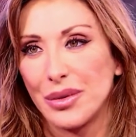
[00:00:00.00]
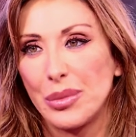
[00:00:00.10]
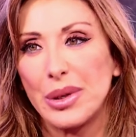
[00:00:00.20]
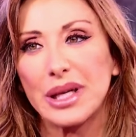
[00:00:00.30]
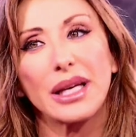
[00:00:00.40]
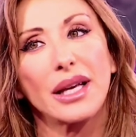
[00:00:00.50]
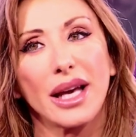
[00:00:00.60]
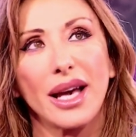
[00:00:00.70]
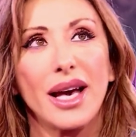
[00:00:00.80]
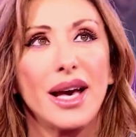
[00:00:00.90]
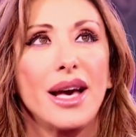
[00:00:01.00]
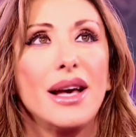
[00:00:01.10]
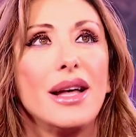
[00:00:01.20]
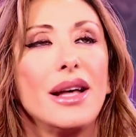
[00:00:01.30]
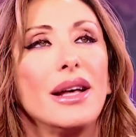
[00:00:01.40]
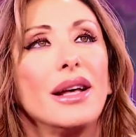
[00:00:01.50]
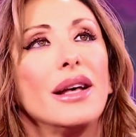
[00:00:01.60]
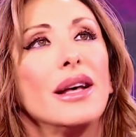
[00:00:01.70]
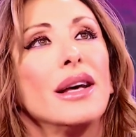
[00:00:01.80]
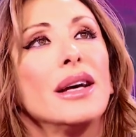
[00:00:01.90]
sì. perché
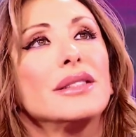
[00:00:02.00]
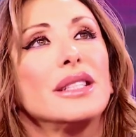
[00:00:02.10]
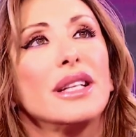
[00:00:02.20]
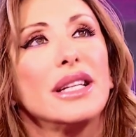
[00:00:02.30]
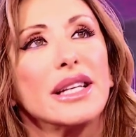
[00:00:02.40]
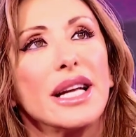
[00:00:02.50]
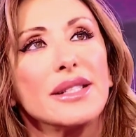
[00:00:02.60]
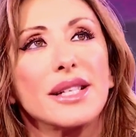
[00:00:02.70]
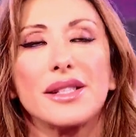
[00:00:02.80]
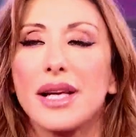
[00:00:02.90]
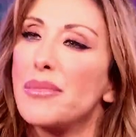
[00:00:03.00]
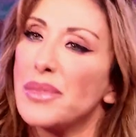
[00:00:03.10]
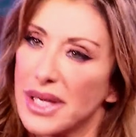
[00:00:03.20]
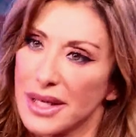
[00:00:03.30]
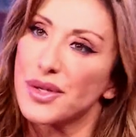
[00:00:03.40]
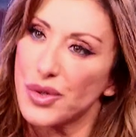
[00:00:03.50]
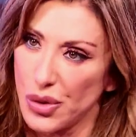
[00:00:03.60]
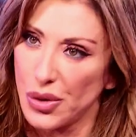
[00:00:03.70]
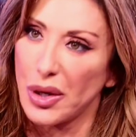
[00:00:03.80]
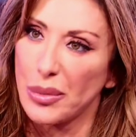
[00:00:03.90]
di tenerezza e di
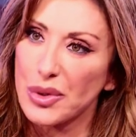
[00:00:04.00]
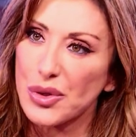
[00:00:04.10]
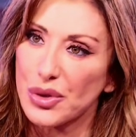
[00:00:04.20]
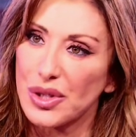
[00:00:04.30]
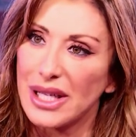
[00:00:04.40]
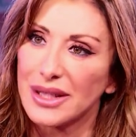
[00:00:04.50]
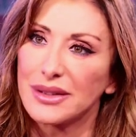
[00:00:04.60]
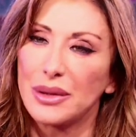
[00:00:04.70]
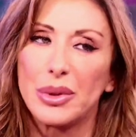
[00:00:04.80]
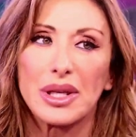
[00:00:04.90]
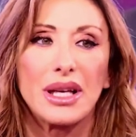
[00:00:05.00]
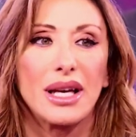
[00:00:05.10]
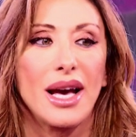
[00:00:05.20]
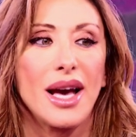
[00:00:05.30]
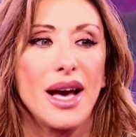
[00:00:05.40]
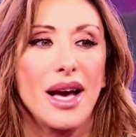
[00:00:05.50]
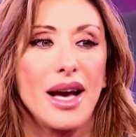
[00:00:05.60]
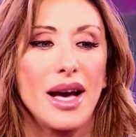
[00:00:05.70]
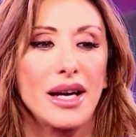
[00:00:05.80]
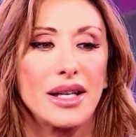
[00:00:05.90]
ammirazione, posso dirti,
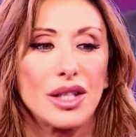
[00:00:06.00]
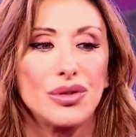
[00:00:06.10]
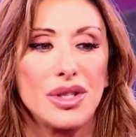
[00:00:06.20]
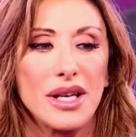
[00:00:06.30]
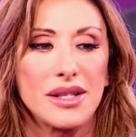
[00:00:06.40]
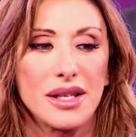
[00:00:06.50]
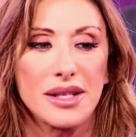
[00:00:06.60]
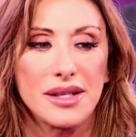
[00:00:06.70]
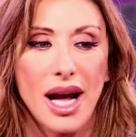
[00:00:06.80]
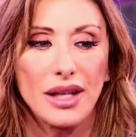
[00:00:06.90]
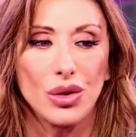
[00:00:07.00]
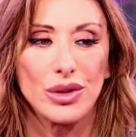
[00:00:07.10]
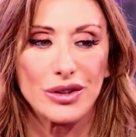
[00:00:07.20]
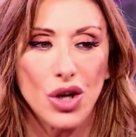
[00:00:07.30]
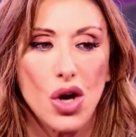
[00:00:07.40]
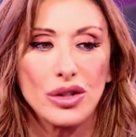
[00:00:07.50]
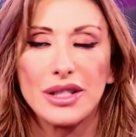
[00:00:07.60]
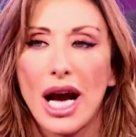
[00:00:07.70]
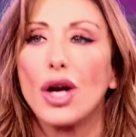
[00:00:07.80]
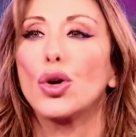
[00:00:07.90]
perché credo di essere stata una
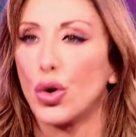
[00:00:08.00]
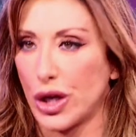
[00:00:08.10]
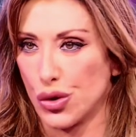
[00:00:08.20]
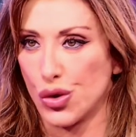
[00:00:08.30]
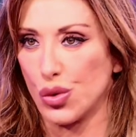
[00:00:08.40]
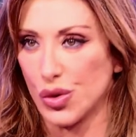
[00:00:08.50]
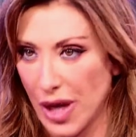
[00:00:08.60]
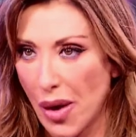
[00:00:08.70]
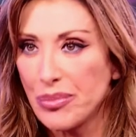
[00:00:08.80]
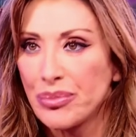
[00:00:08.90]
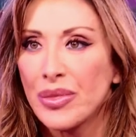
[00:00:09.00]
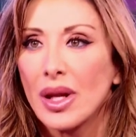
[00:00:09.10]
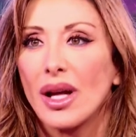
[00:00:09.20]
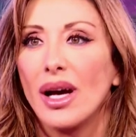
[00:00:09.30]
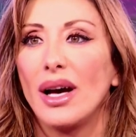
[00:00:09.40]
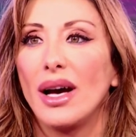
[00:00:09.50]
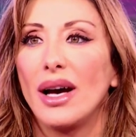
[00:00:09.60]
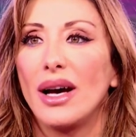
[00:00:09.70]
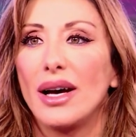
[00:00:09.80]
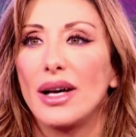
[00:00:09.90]
donna coraggiosa
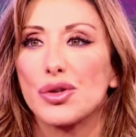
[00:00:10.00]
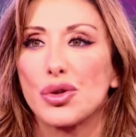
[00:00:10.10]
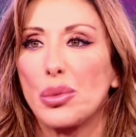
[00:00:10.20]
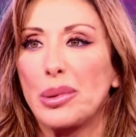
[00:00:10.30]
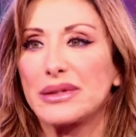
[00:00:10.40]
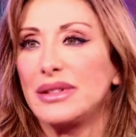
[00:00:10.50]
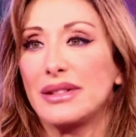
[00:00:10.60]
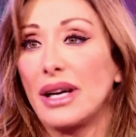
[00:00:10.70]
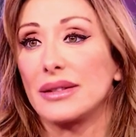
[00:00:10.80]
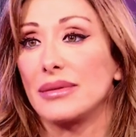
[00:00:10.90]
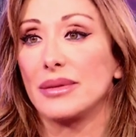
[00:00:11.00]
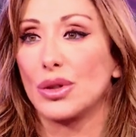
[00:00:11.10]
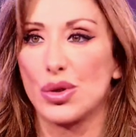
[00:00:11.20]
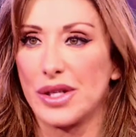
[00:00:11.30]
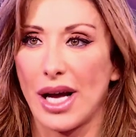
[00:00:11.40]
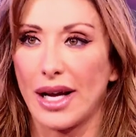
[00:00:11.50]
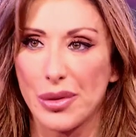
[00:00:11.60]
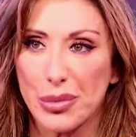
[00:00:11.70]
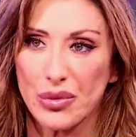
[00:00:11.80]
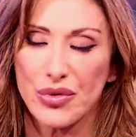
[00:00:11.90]
eh, sono partita così
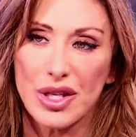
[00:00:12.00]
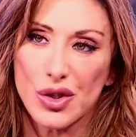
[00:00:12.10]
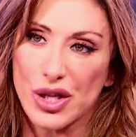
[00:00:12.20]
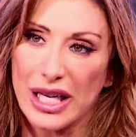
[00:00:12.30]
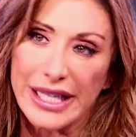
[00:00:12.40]
all'improvviso, dal